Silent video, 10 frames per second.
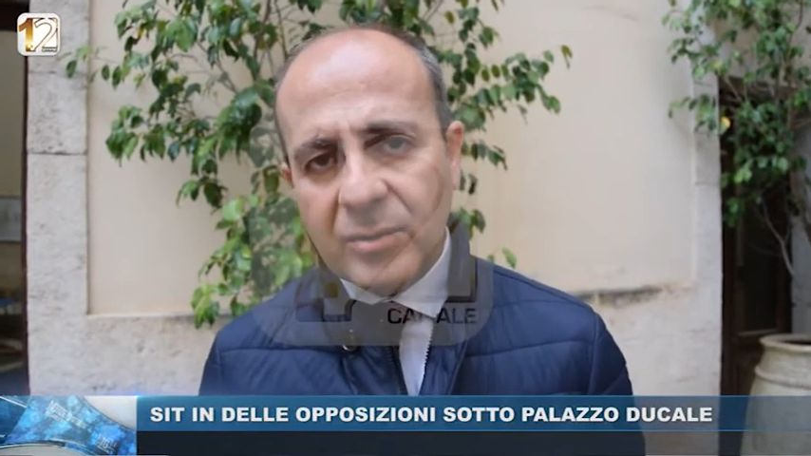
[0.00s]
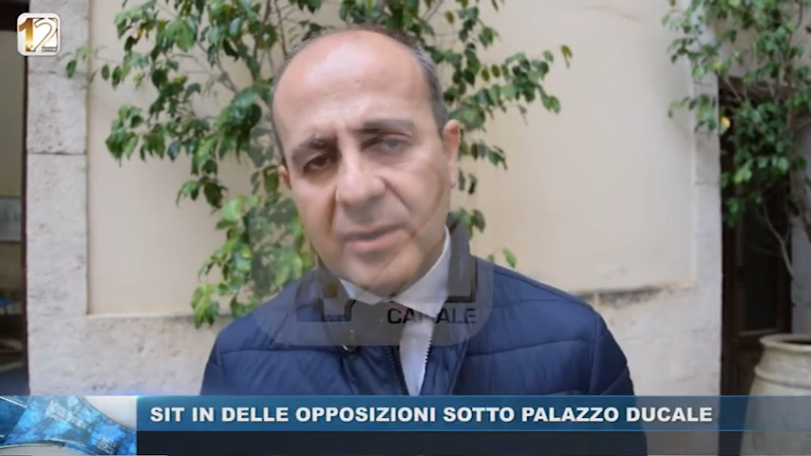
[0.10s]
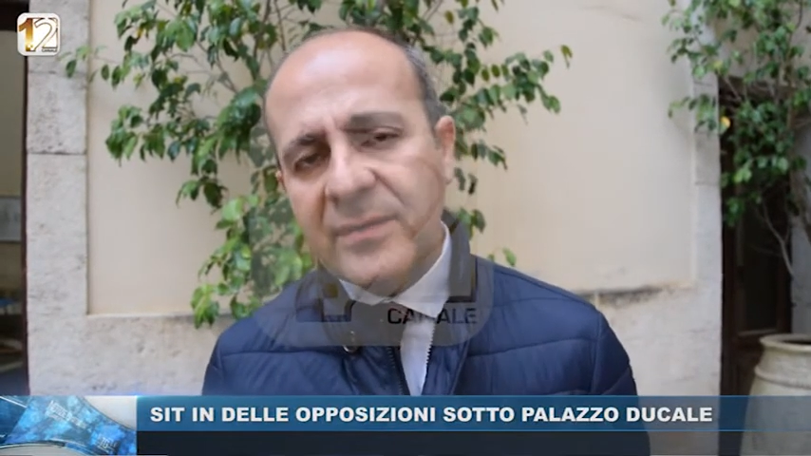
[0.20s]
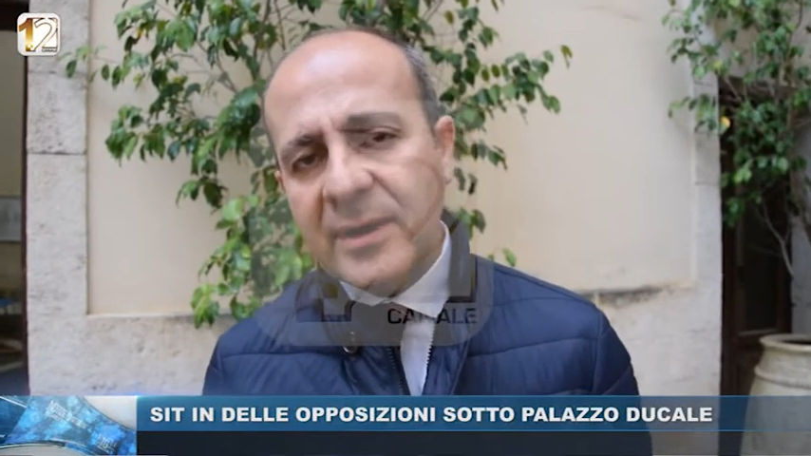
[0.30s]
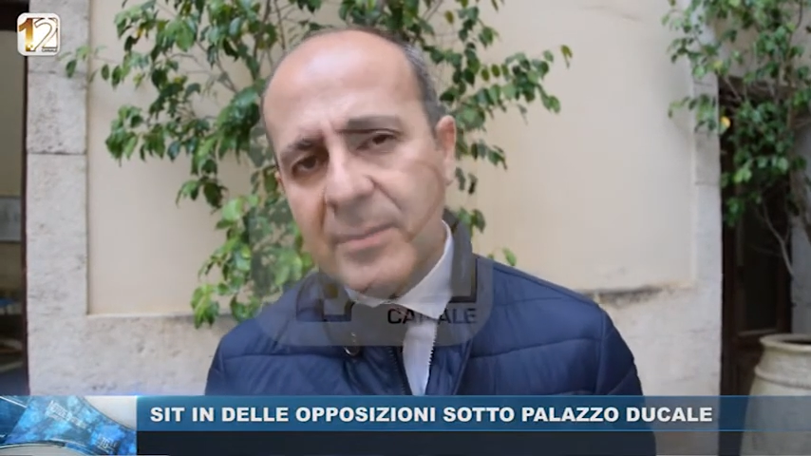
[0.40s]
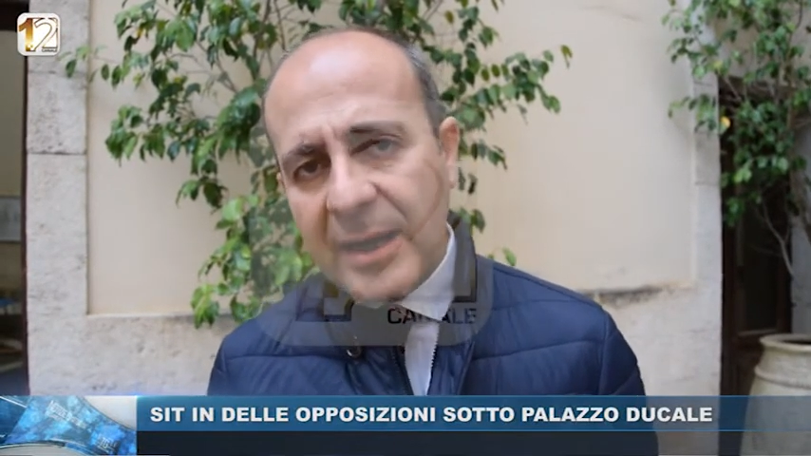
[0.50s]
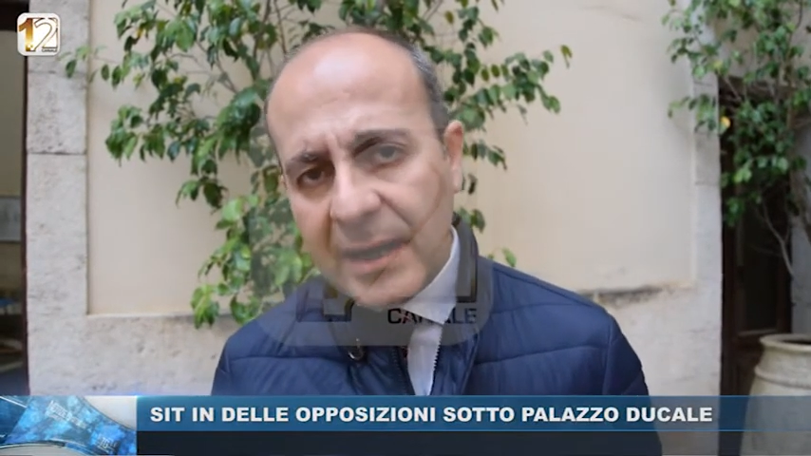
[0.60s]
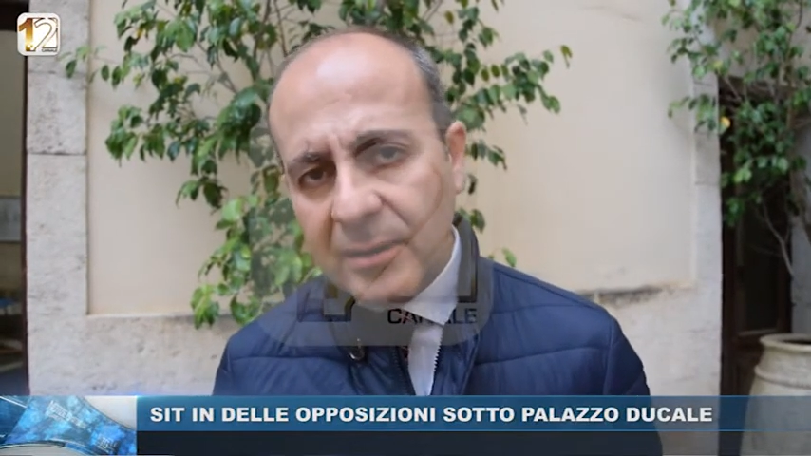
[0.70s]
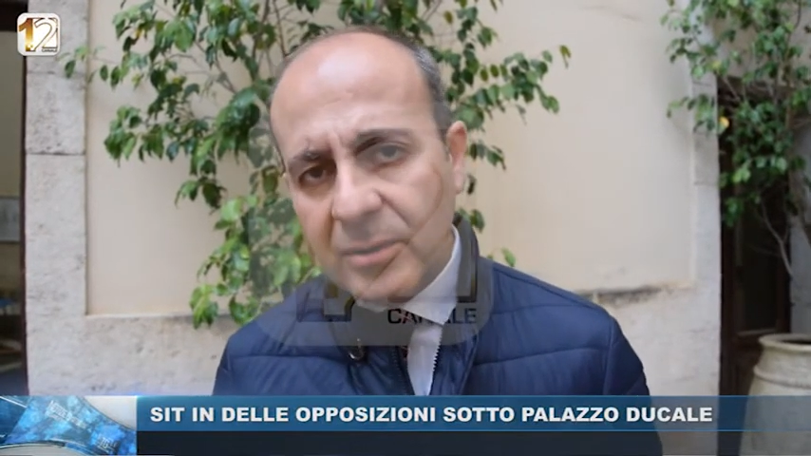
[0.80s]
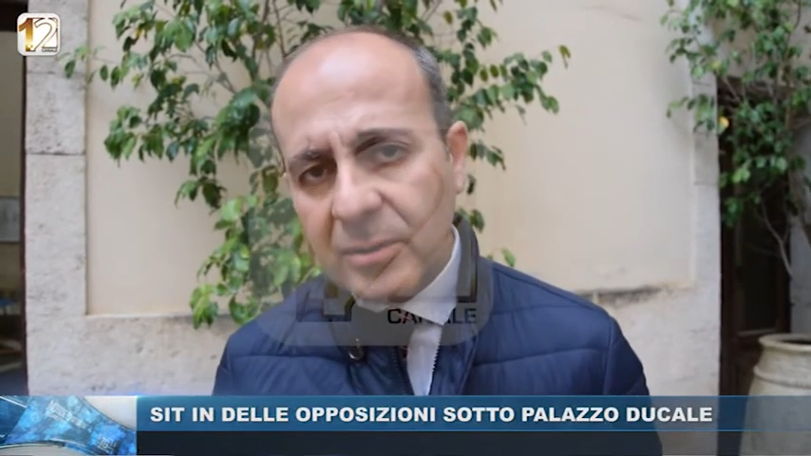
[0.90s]

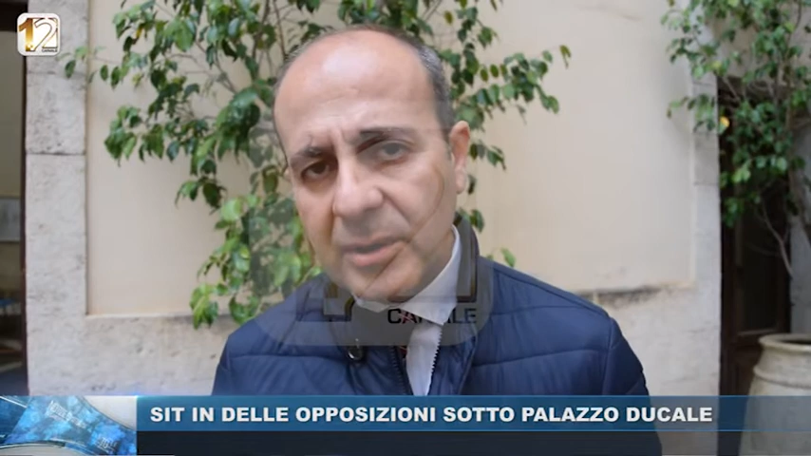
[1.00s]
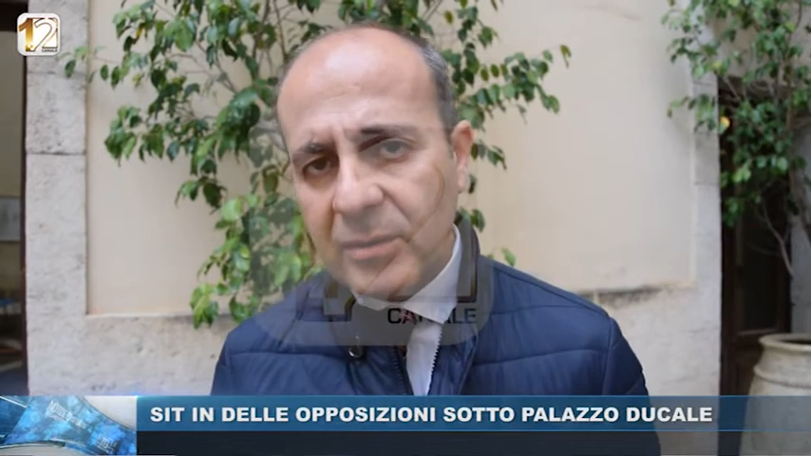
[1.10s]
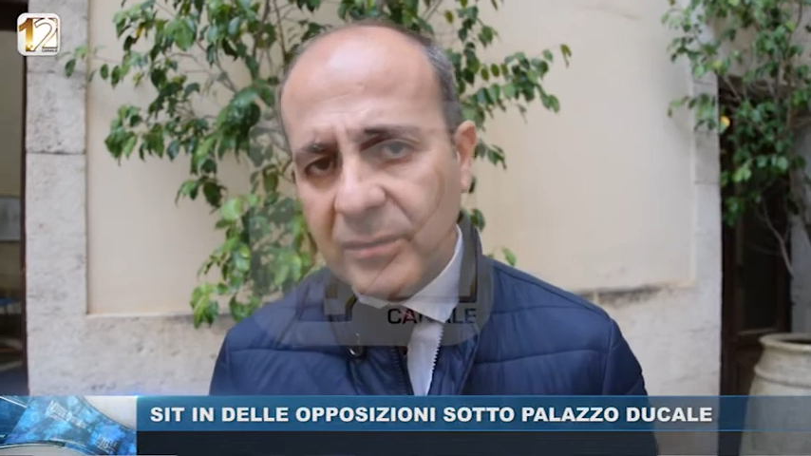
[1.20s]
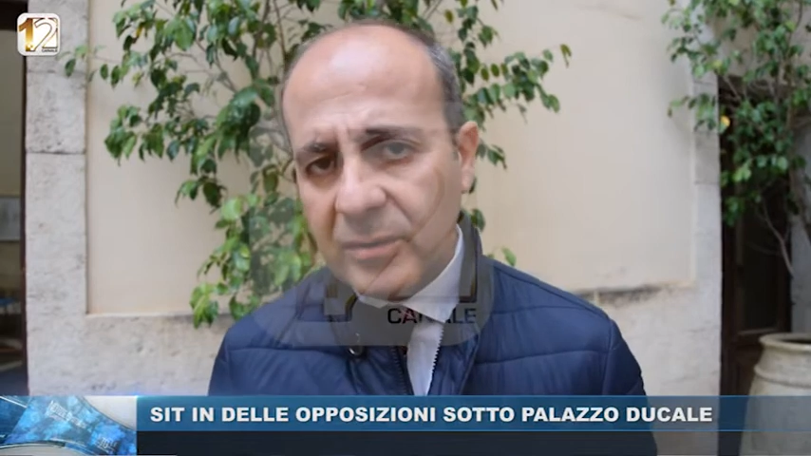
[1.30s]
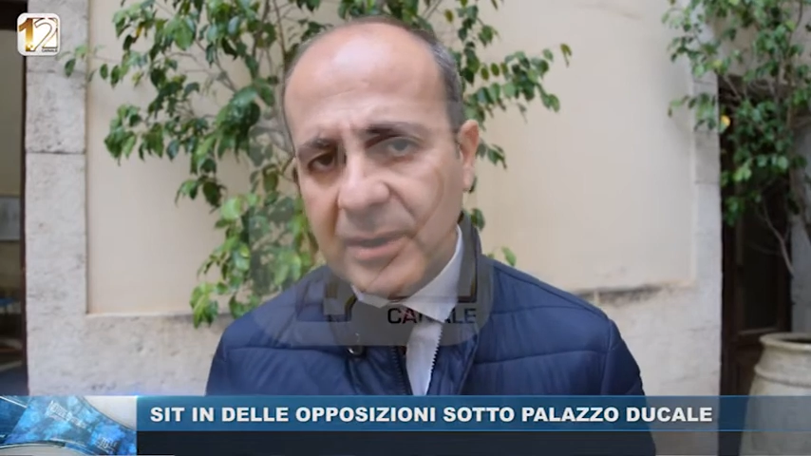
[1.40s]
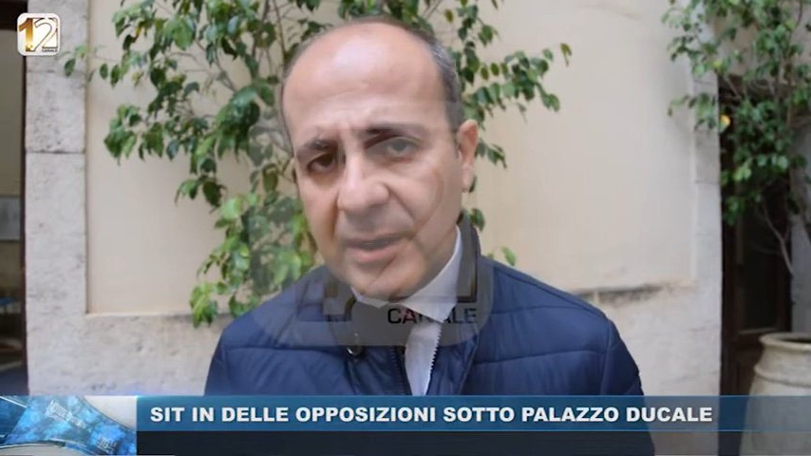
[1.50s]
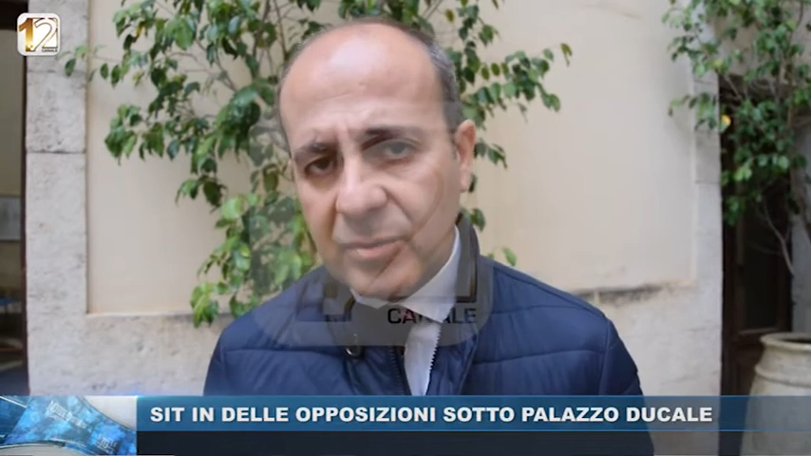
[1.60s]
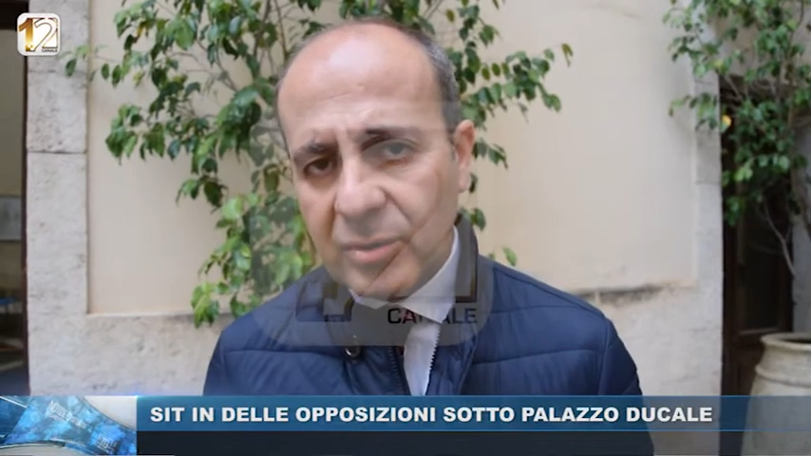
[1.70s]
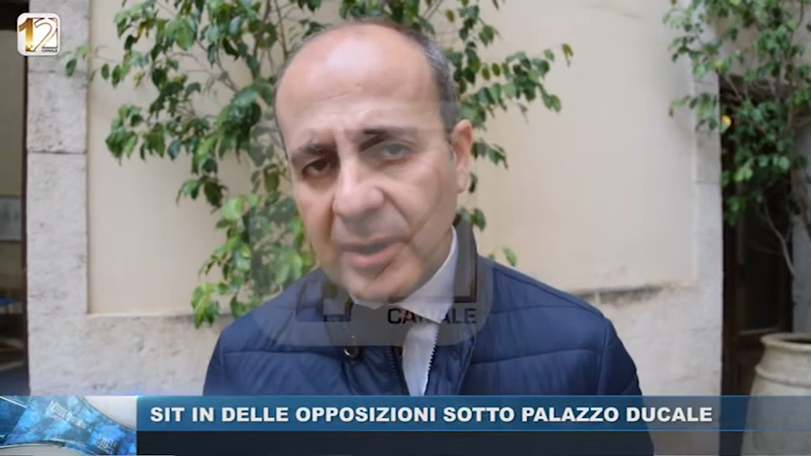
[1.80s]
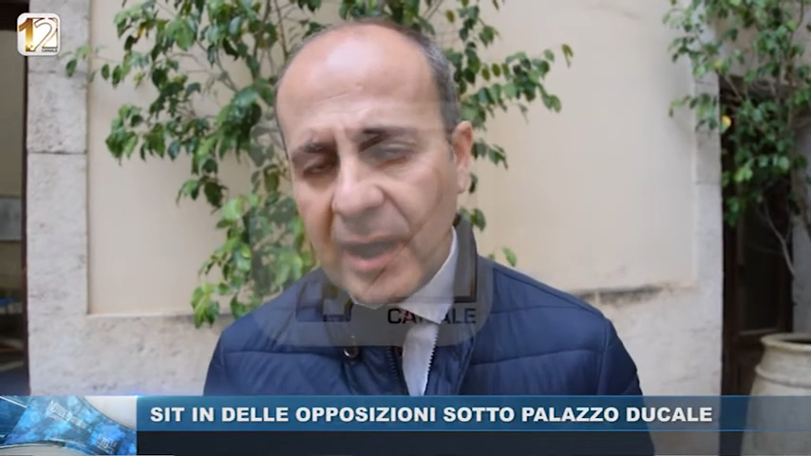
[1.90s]
riverberando nei confronti della
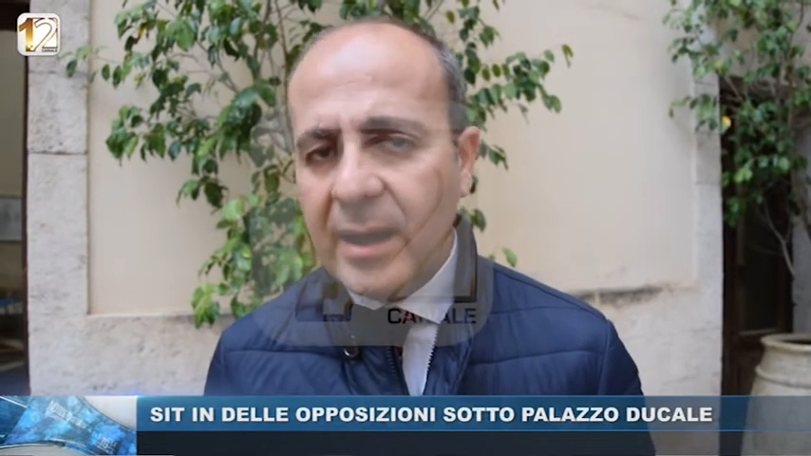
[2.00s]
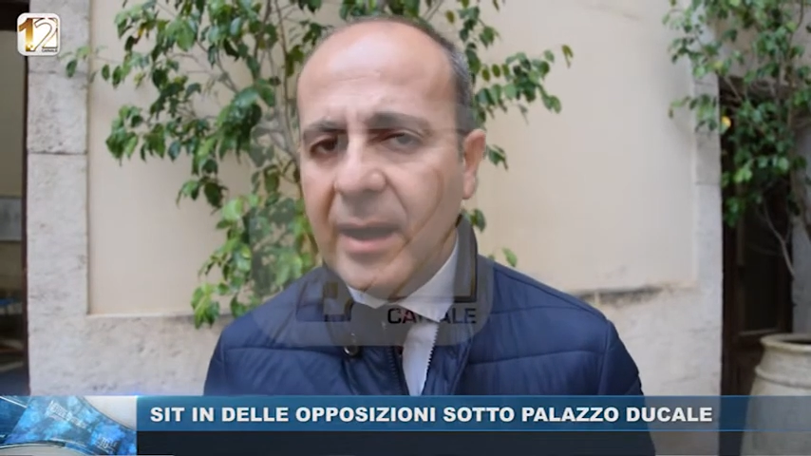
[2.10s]
città.